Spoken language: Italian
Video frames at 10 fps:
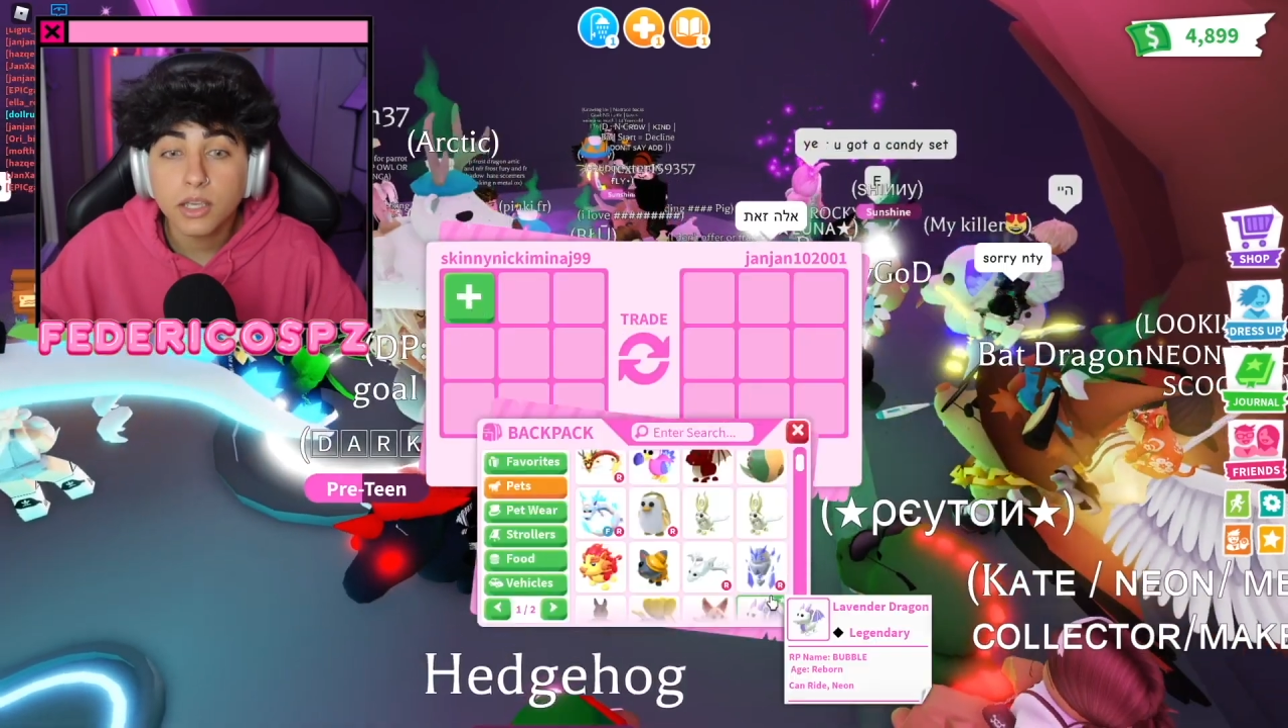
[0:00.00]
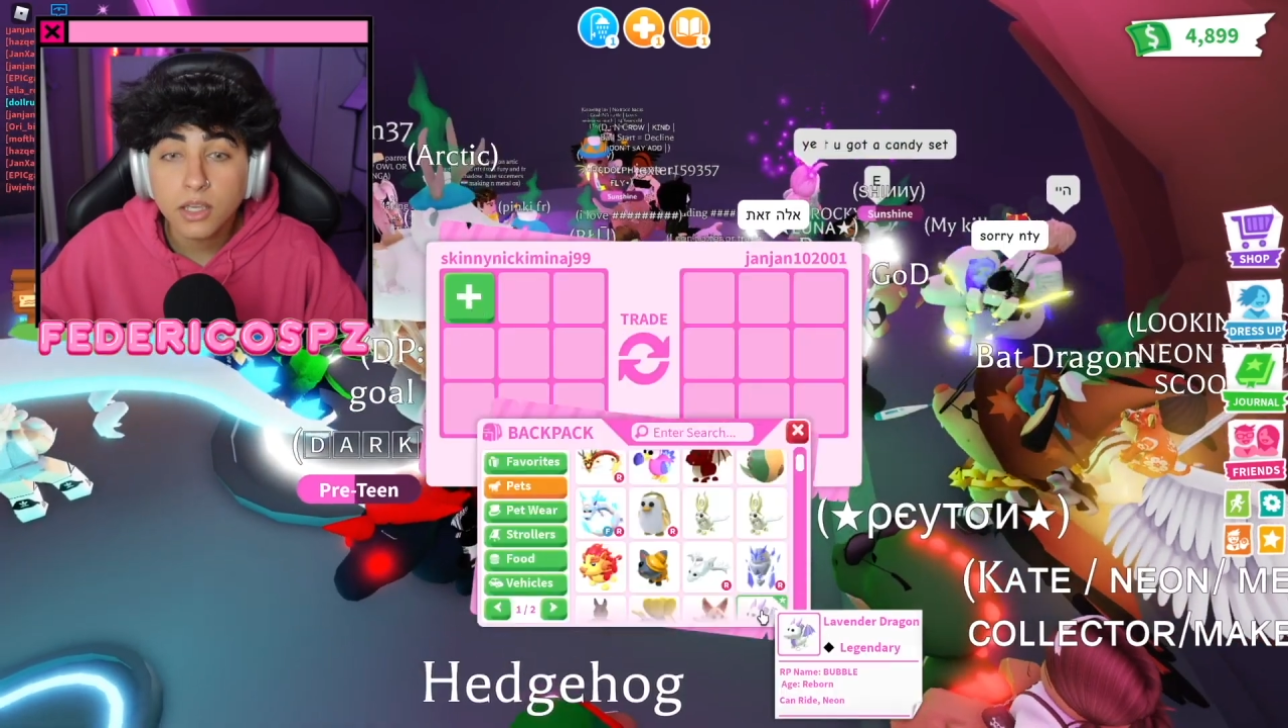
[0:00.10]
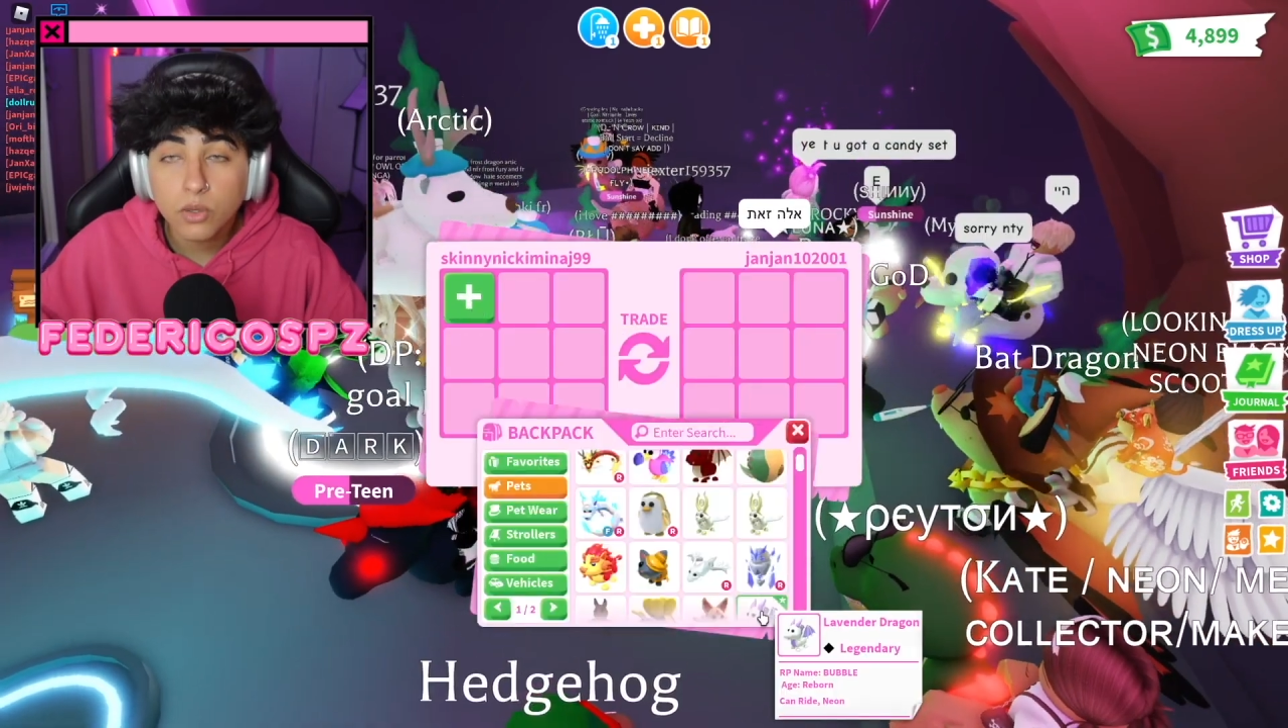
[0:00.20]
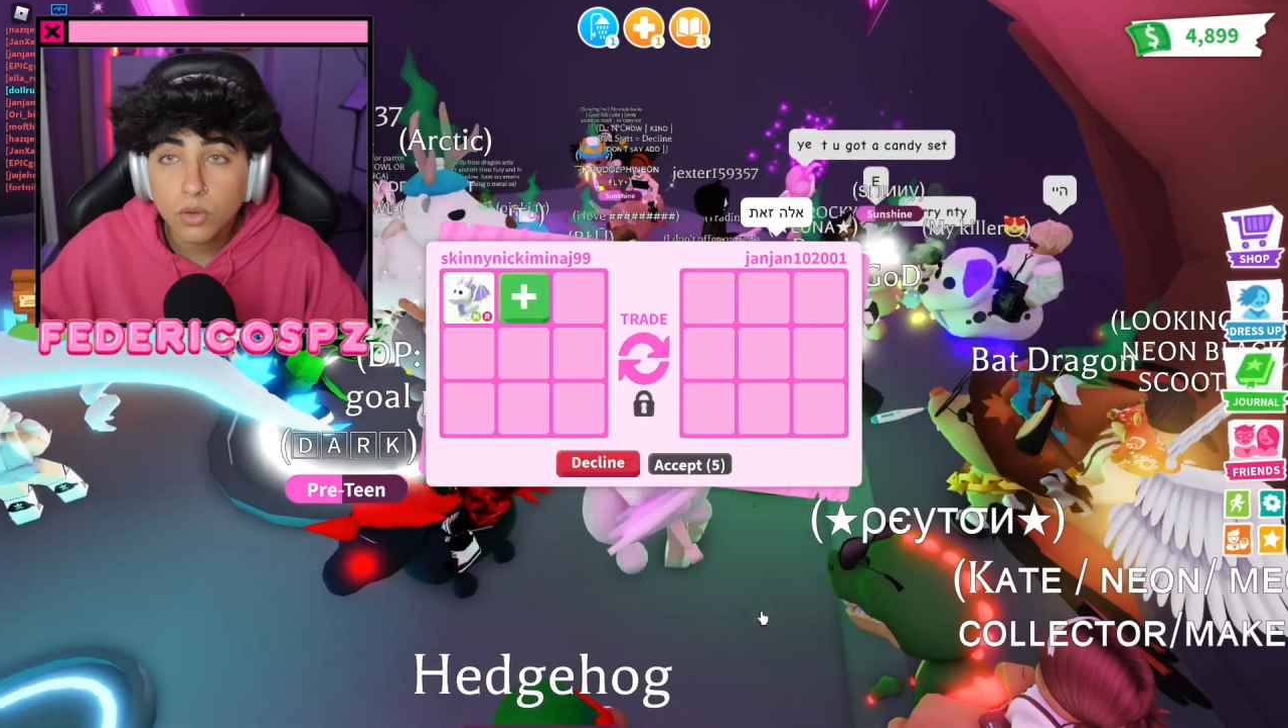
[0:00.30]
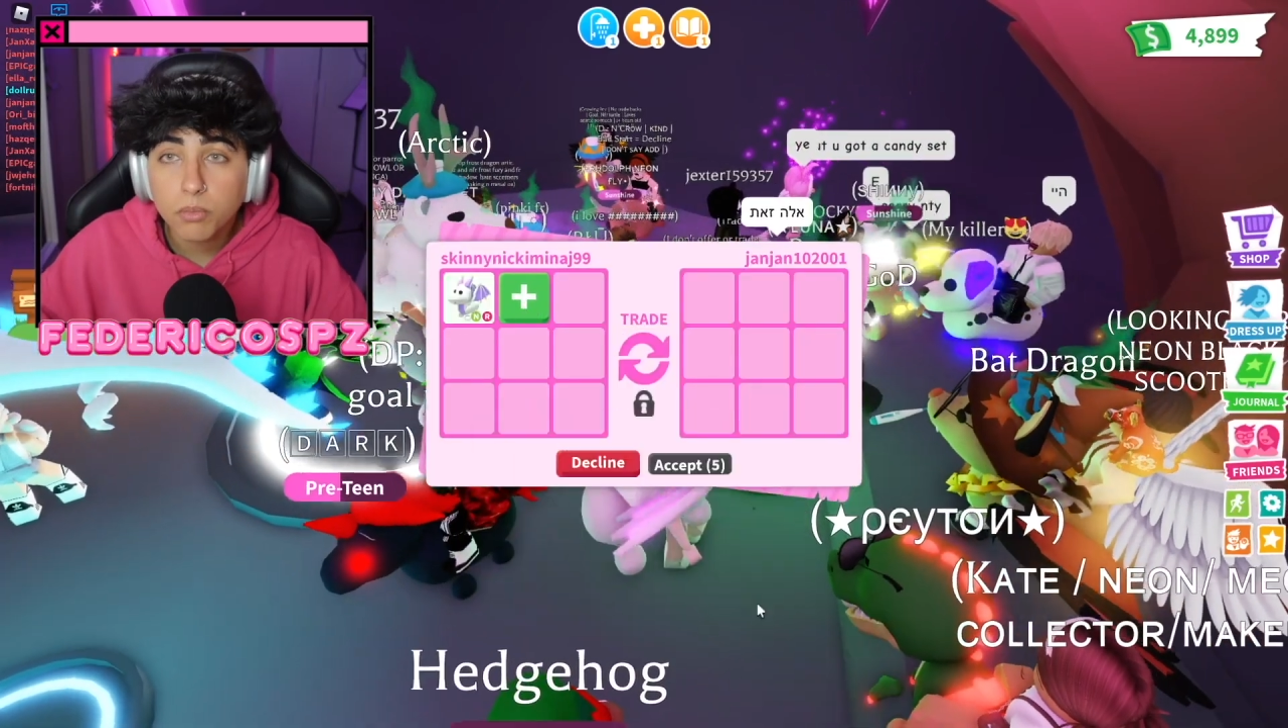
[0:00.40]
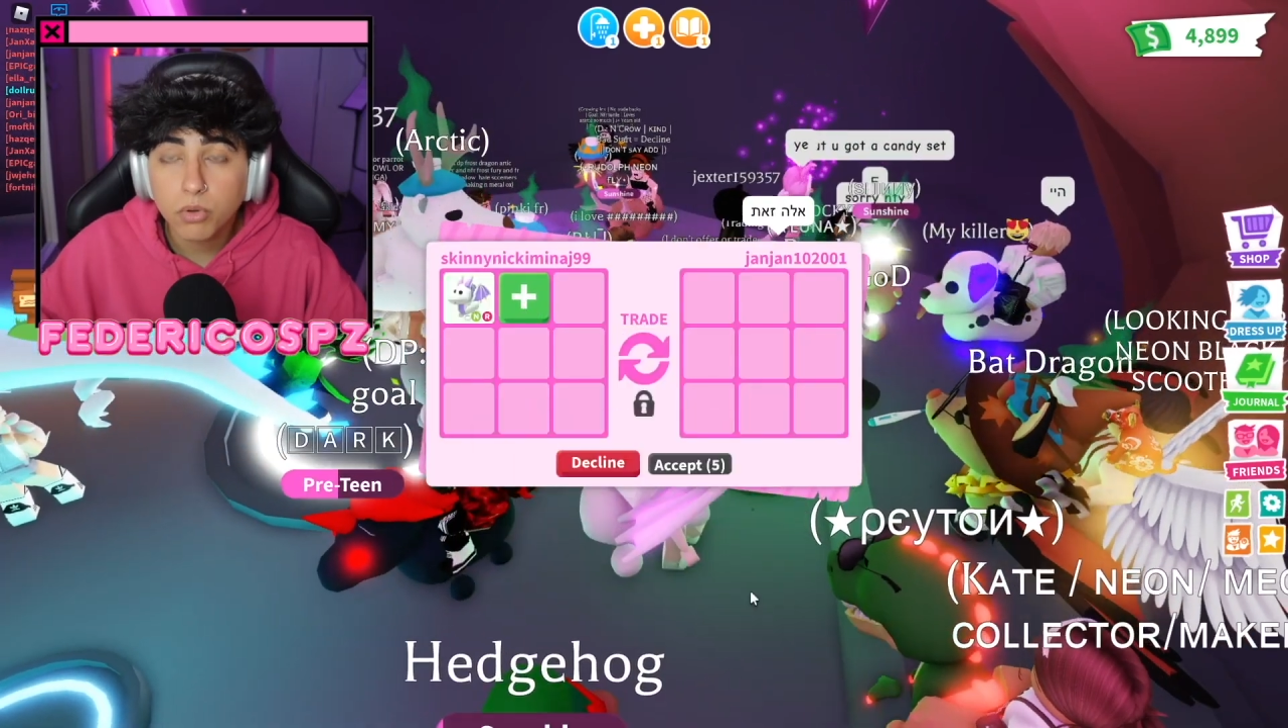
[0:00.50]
in quel